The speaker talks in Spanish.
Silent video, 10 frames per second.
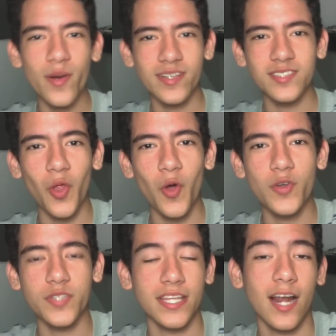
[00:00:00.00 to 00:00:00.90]
buenos
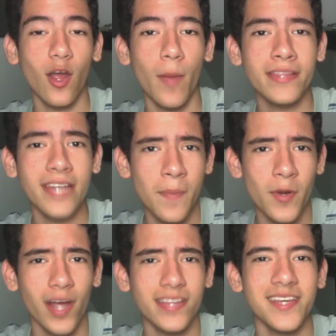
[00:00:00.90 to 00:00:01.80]
todos, ¿qué tal? ¿Cómo están?
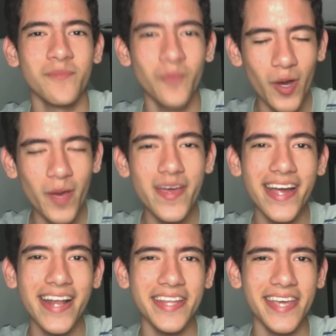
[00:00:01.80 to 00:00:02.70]
Espero que estén muy
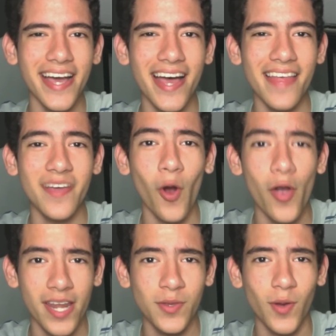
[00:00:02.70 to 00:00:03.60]
bien el día de
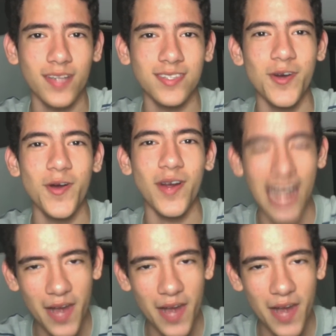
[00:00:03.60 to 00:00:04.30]
hoy, en esta ocasión Clash